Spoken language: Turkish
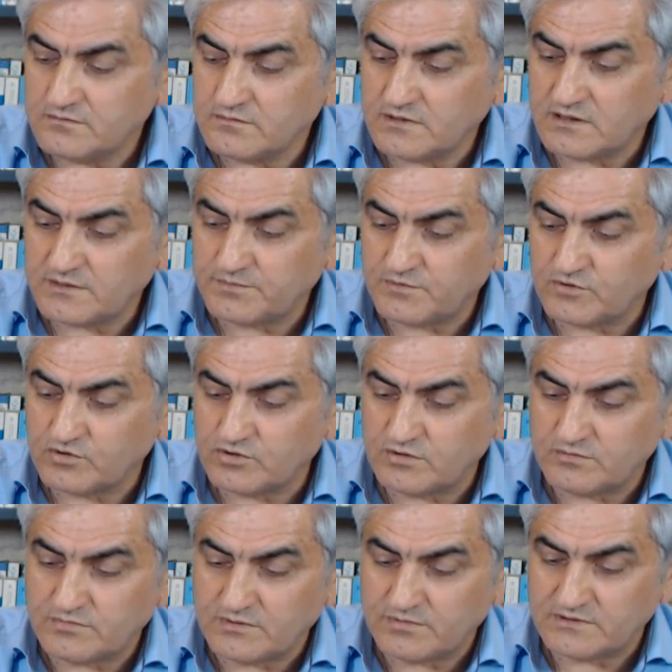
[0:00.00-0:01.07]

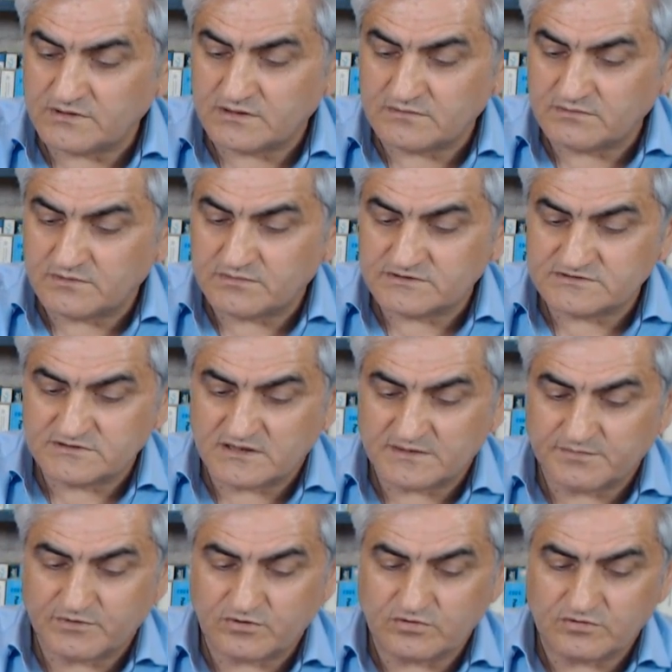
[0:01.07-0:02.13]
Harpago babaların babası
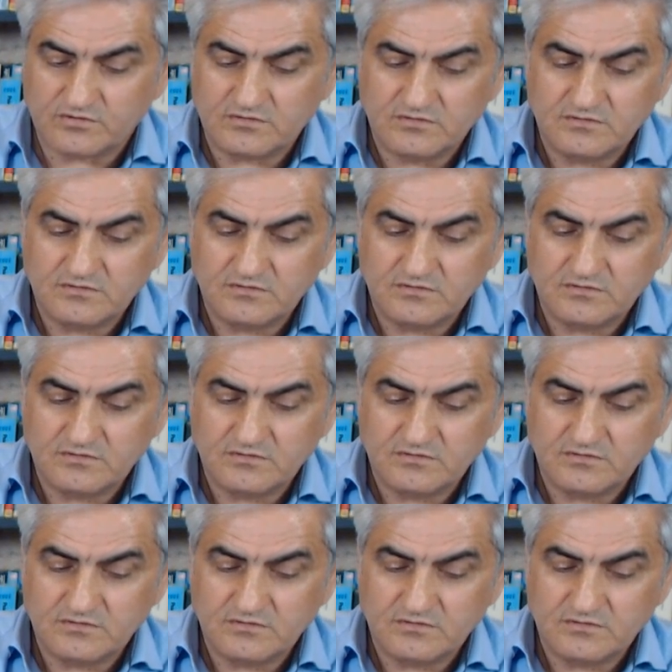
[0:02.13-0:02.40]
Harpago.